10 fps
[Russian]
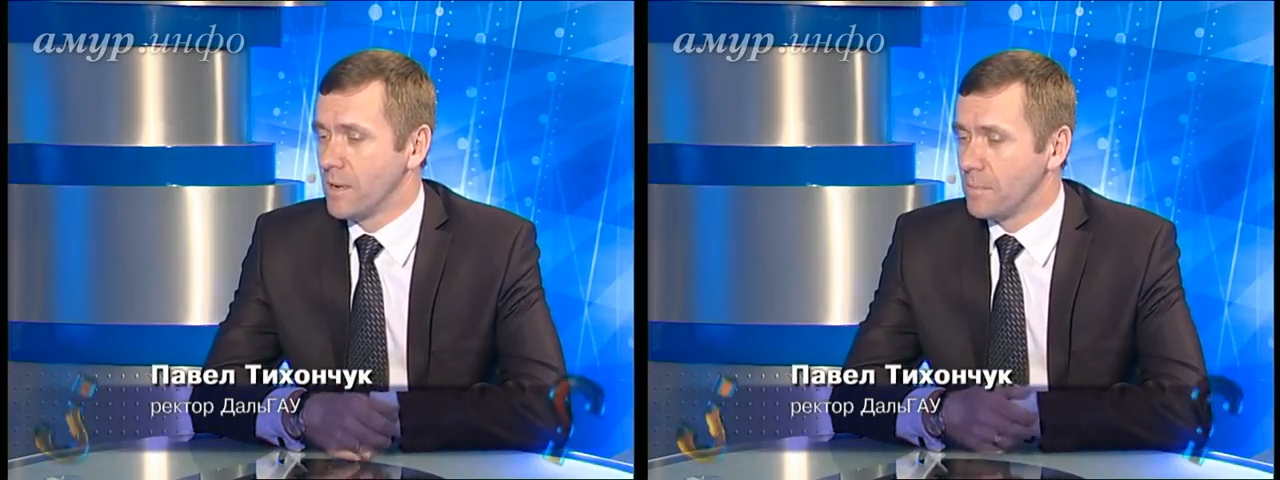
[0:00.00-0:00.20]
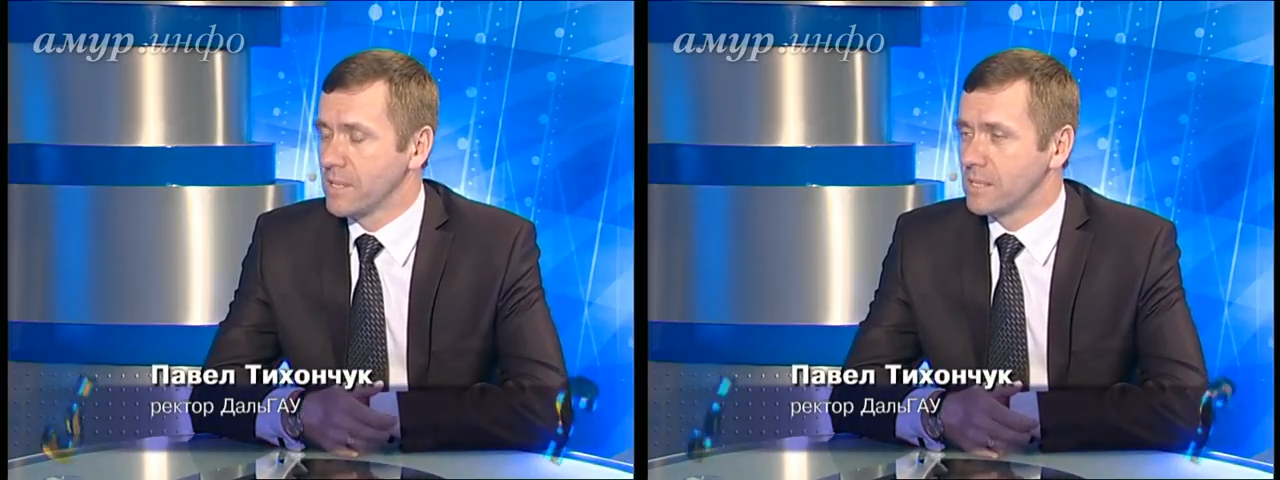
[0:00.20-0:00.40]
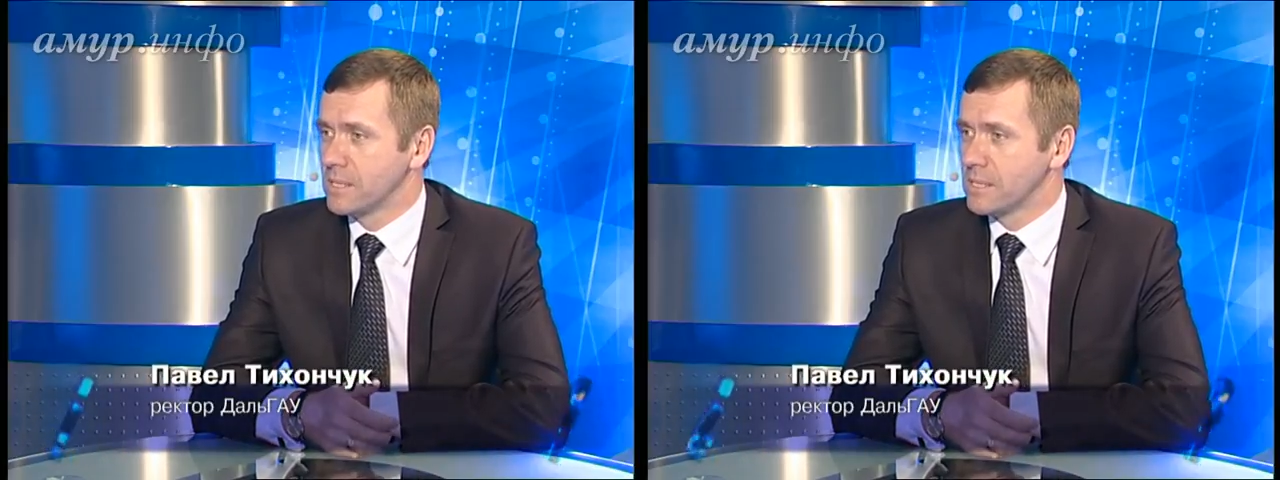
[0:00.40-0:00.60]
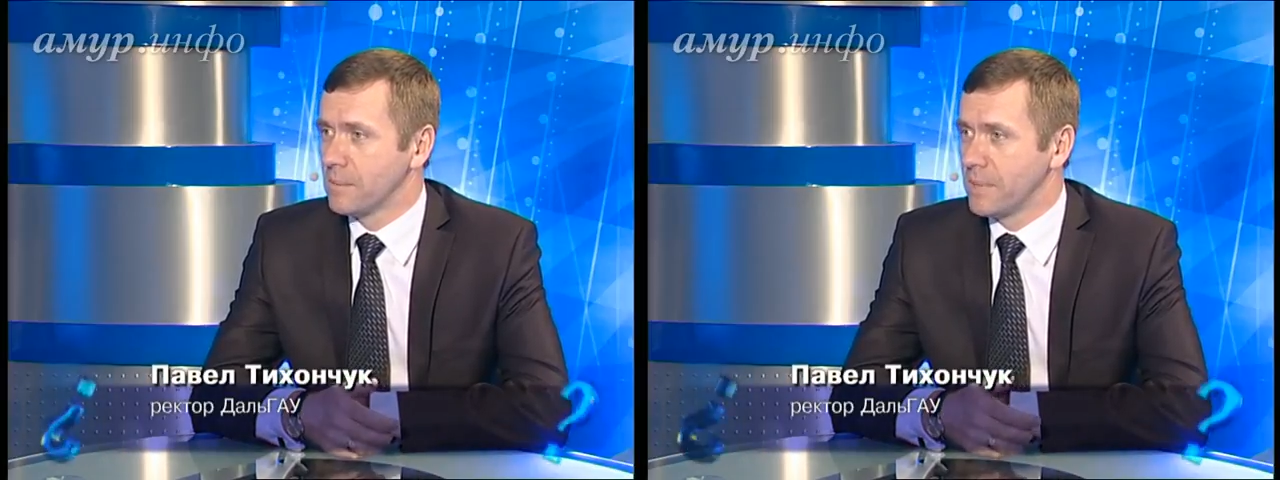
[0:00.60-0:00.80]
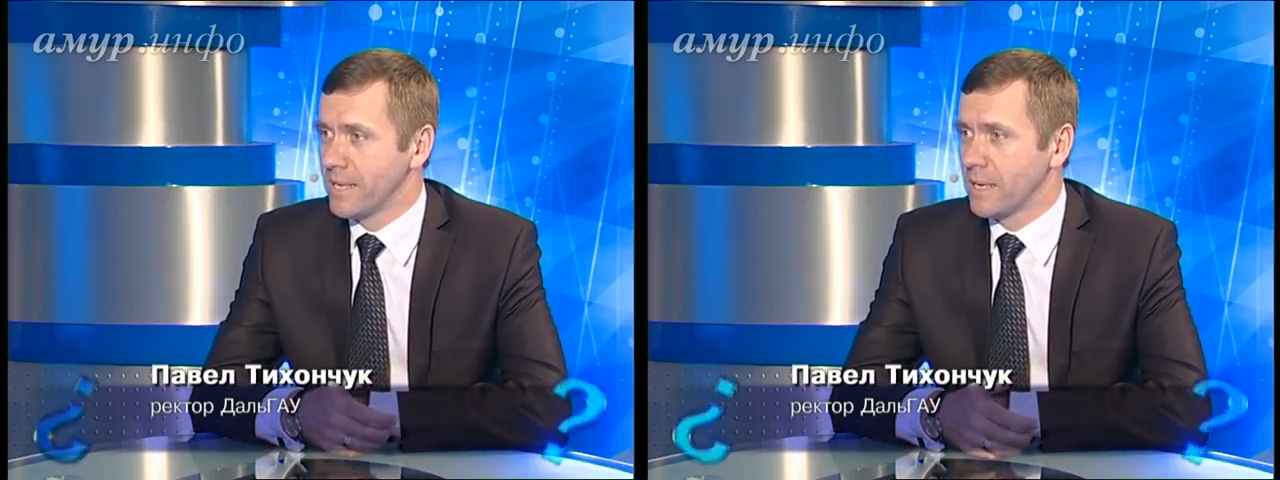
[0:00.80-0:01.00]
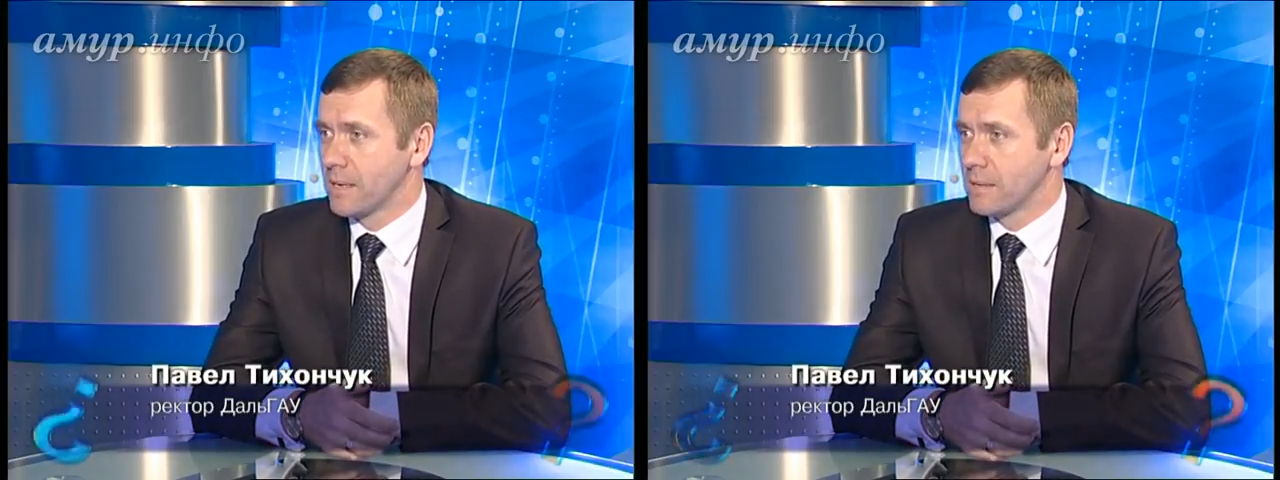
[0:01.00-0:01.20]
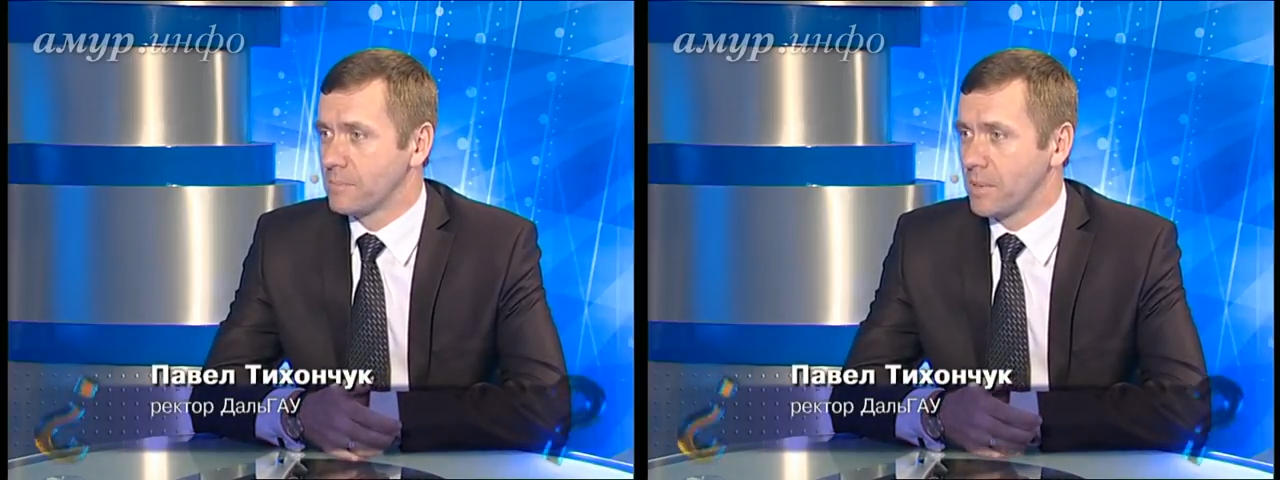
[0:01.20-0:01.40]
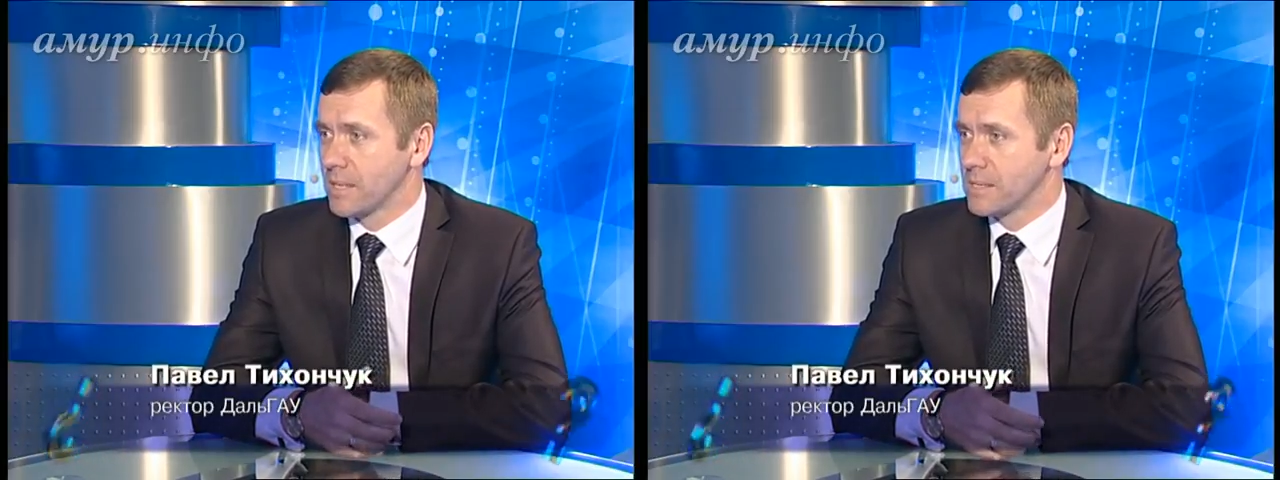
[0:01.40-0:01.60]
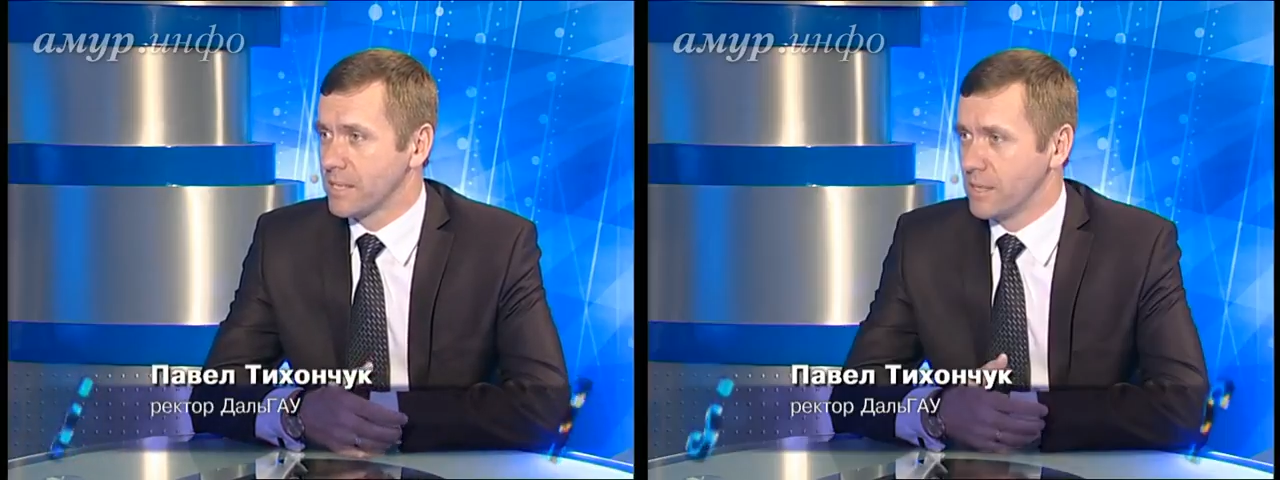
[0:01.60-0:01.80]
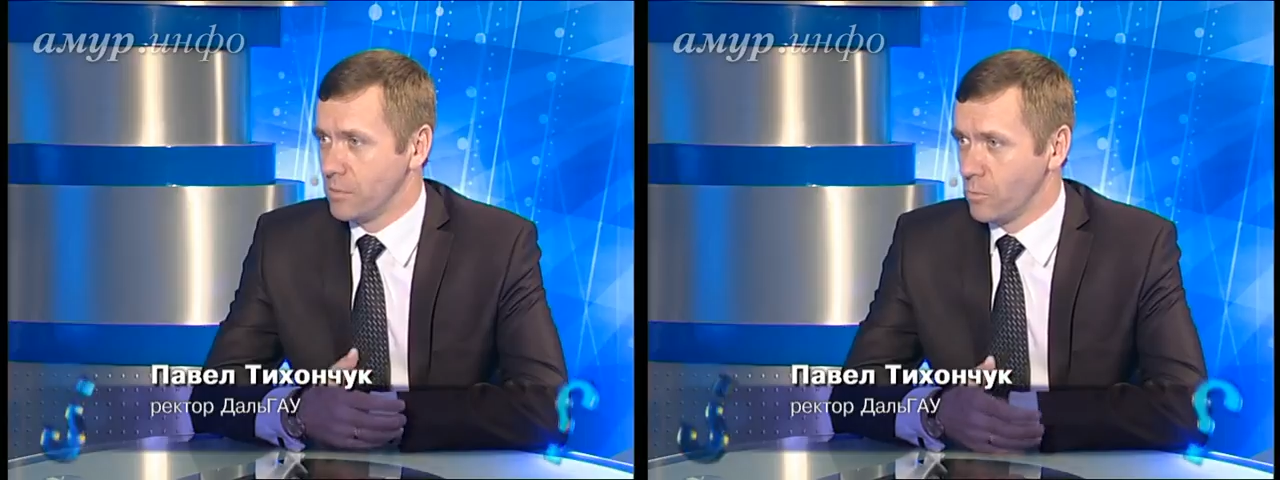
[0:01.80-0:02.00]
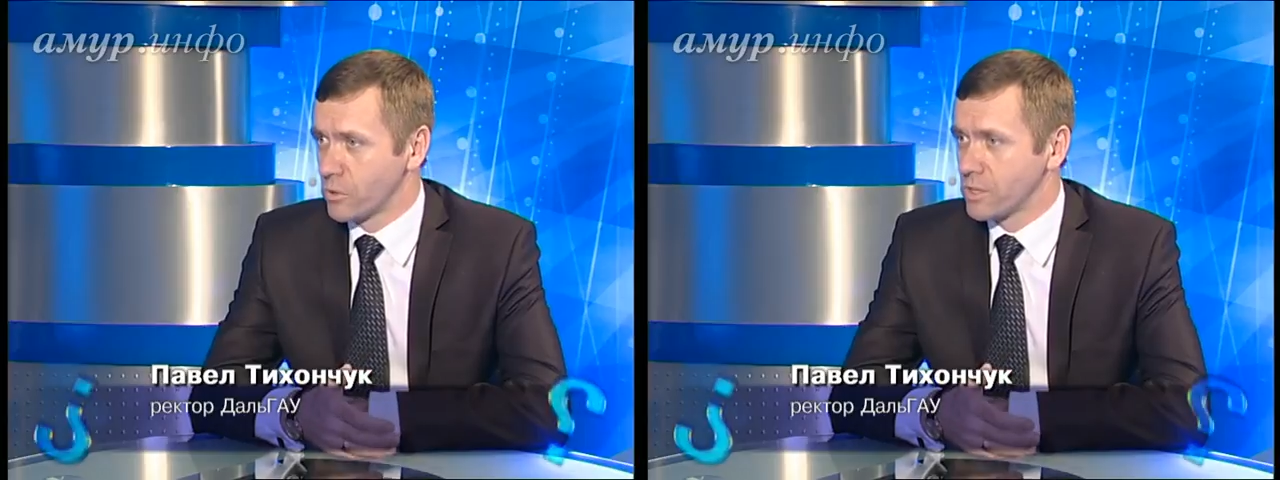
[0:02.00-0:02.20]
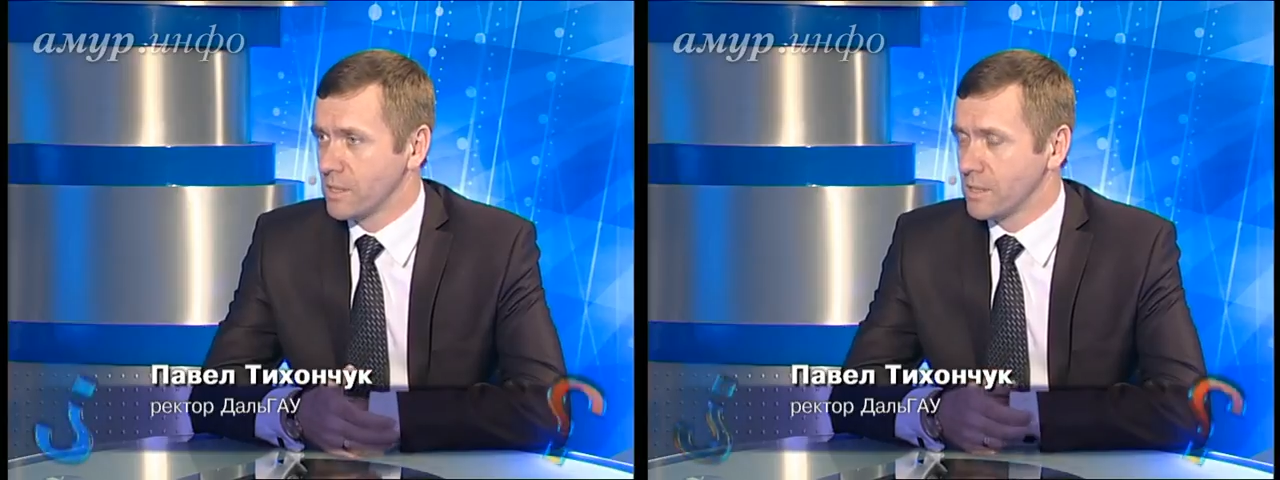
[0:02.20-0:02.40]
Мы не отрицаем, эти показатели можно